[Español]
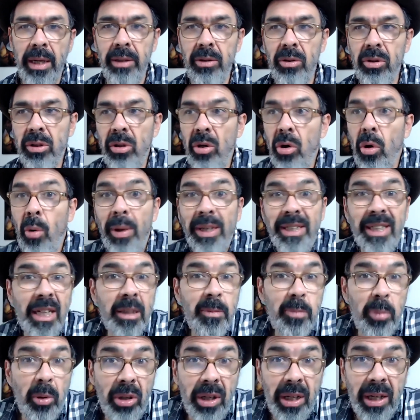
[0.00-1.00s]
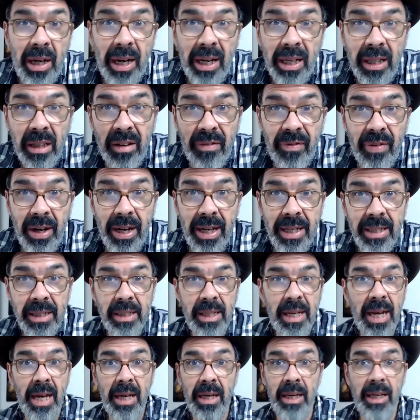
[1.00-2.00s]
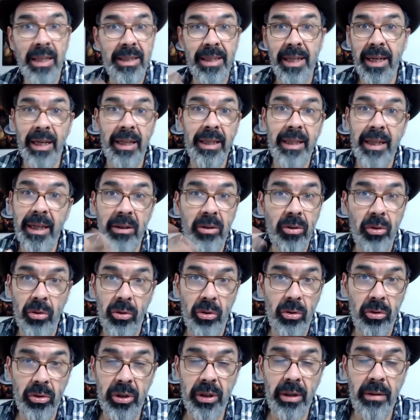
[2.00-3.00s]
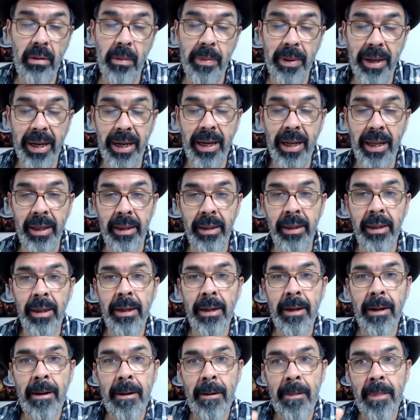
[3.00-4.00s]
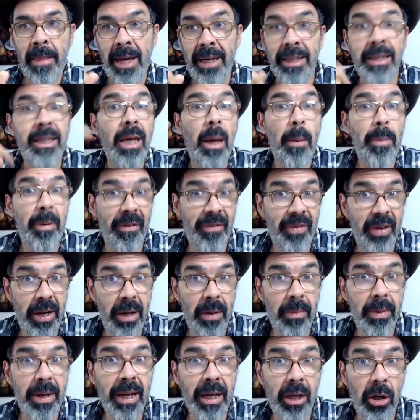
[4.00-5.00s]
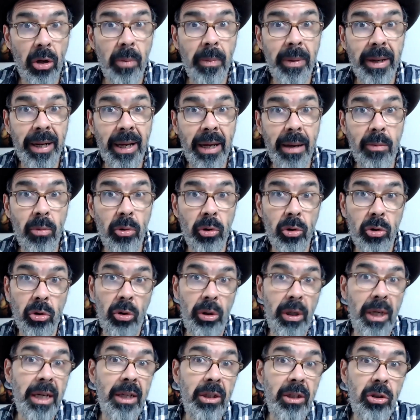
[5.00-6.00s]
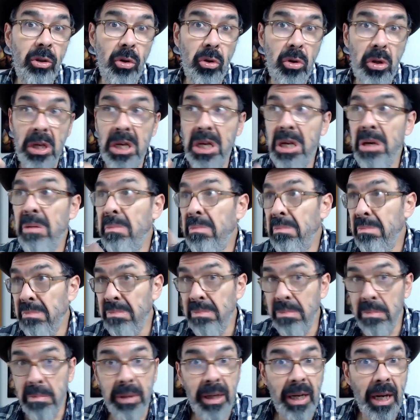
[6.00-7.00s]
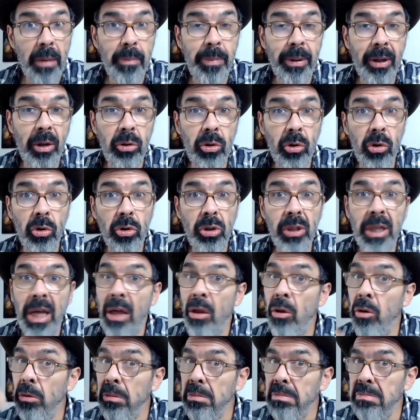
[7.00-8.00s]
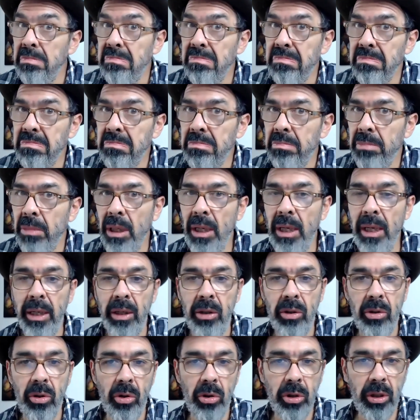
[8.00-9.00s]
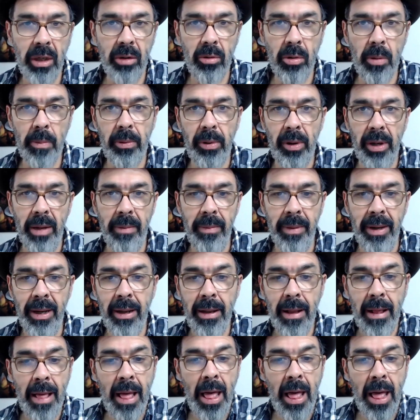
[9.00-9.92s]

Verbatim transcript: Entonces lo vas a exponer a la indiferencia y ese retrato no sirve para nada. Así que es preferible que nos manejemos con el hecho de mirar para otro costado y listo, no tenemos problema.